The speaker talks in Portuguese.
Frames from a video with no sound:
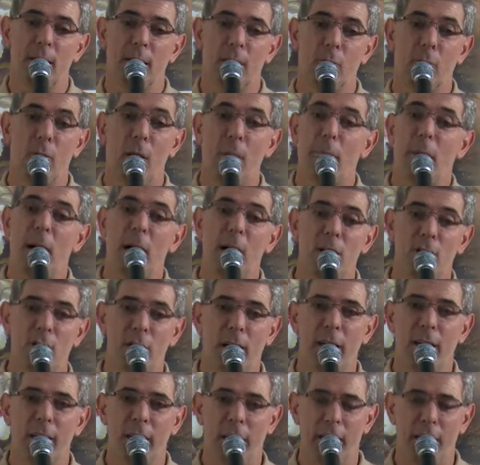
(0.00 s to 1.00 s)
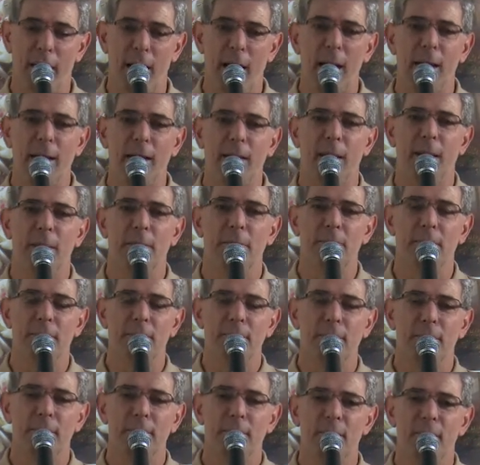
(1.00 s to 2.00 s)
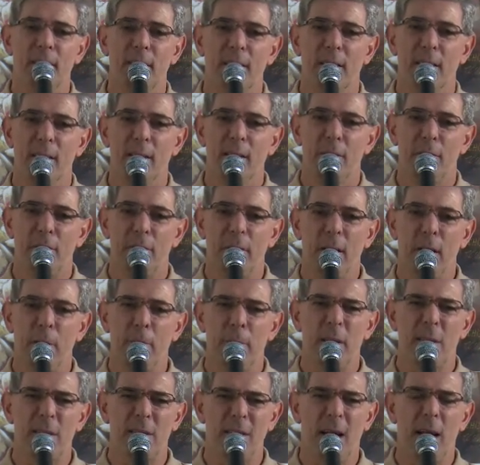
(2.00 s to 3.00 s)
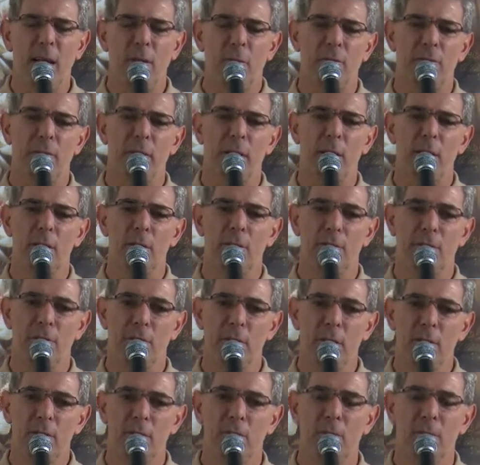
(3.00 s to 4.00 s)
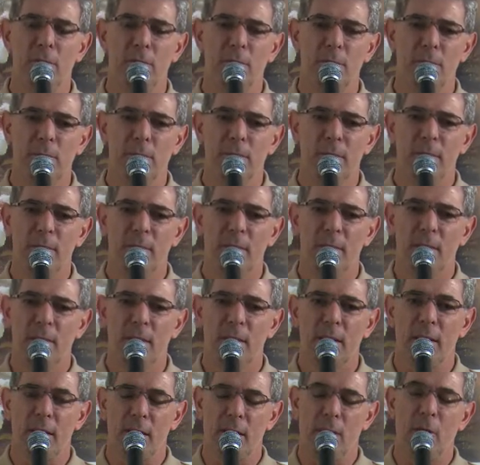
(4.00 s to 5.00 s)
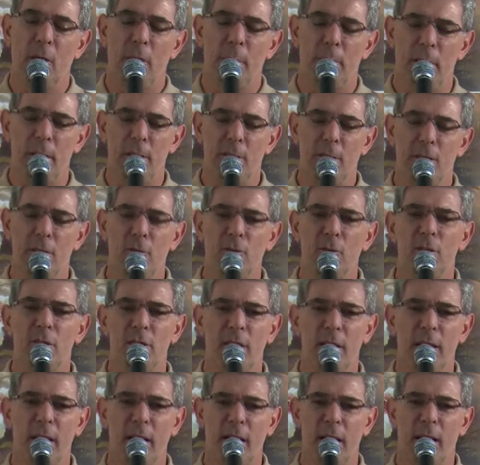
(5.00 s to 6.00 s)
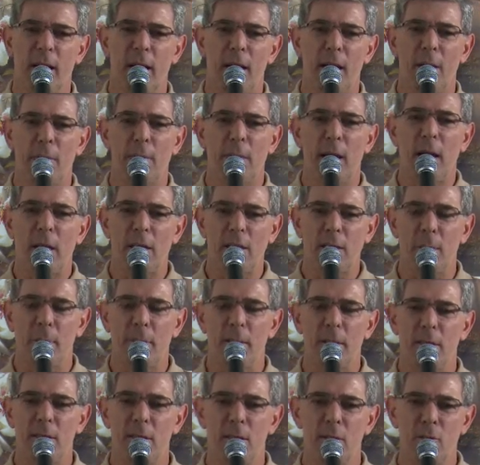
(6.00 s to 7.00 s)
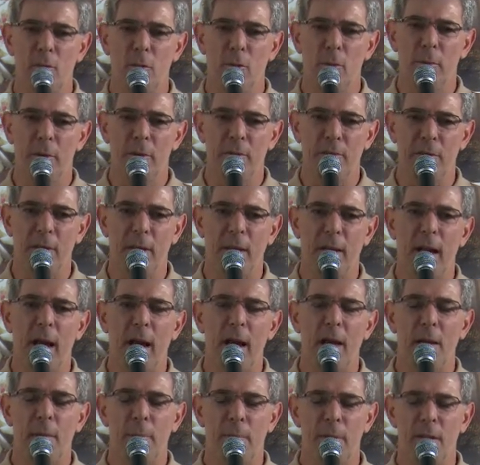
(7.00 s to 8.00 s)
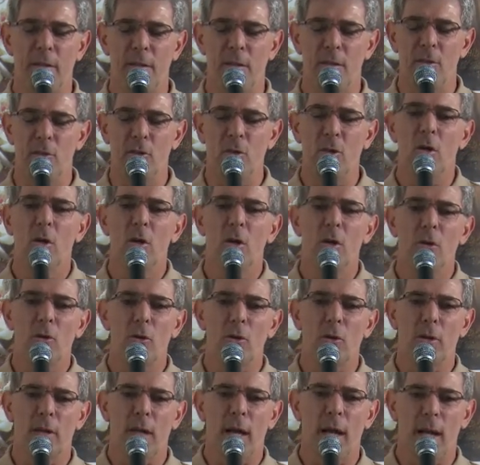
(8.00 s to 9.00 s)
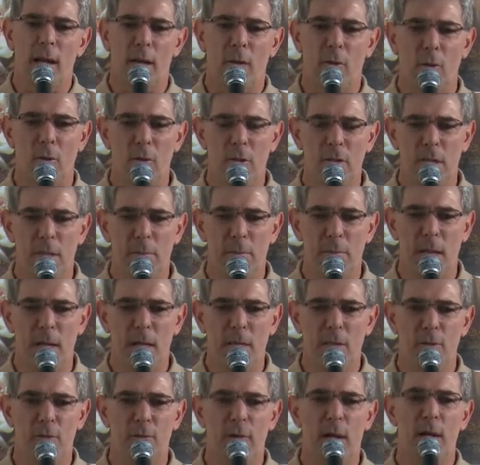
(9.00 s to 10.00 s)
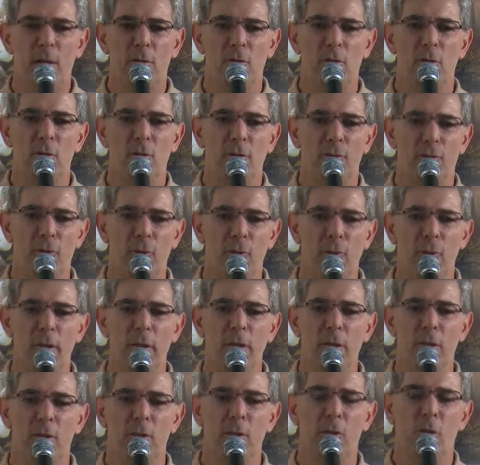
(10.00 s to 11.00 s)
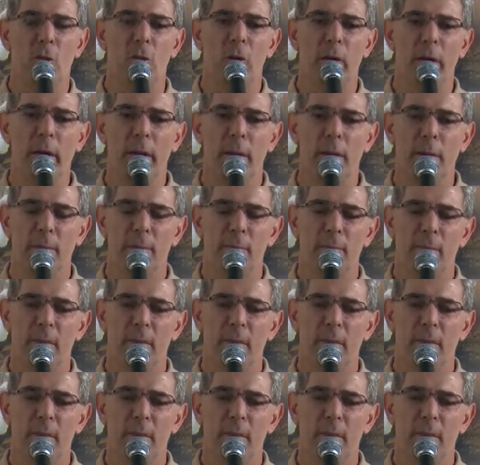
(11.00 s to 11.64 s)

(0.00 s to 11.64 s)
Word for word: com a marcha engrenada, fica pesado, fica difícil. Então é preciso desengrenar a marcha, é preciso lubrificar, é preciso tornar a coisa mais fácil de fluir, de correr.